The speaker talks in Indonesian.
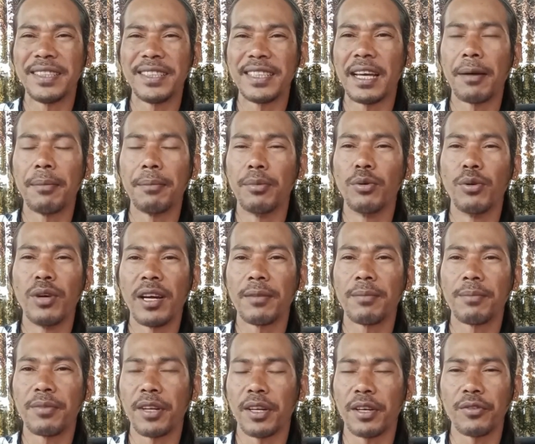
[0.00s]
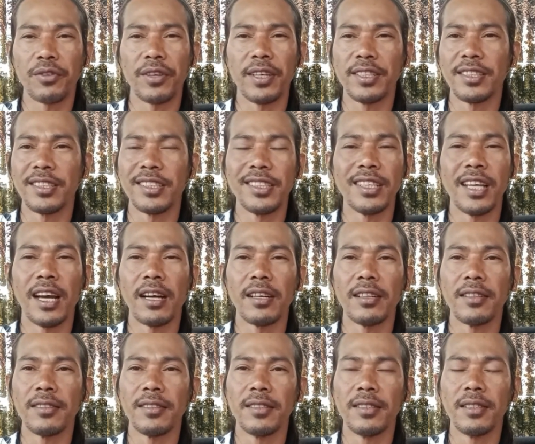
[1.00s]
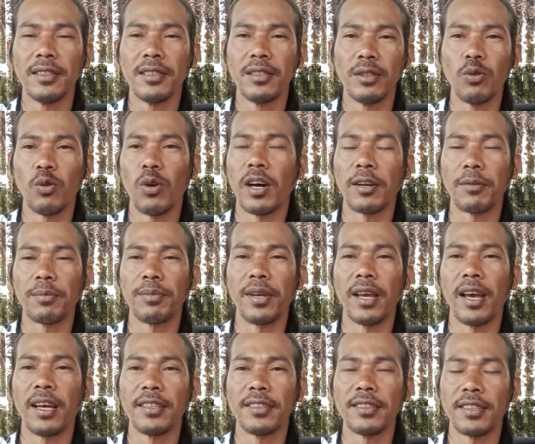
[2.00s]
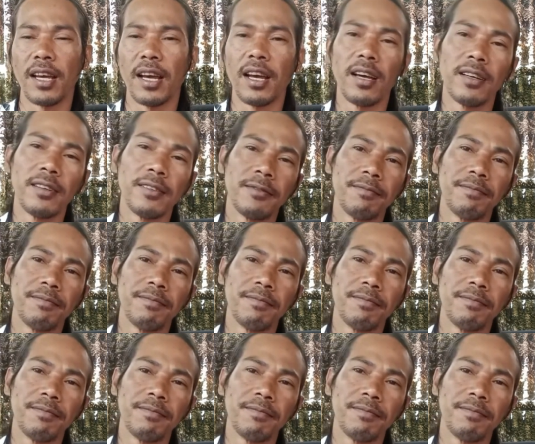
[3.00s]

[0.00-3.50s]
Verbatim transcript: penyambungan frekuensi yang luar biasa.